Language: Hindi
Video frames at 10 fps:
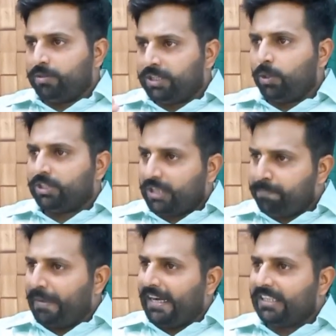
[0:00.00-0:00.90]
जो इसका
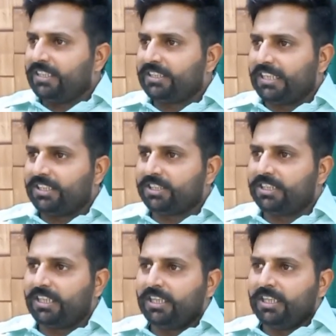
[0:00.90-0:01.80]
पहला दिन था जिस
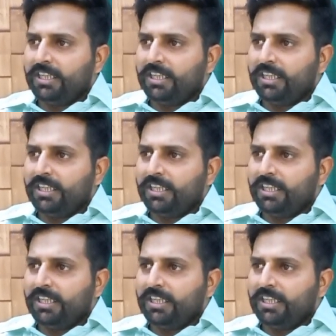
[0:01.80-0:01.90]
दिन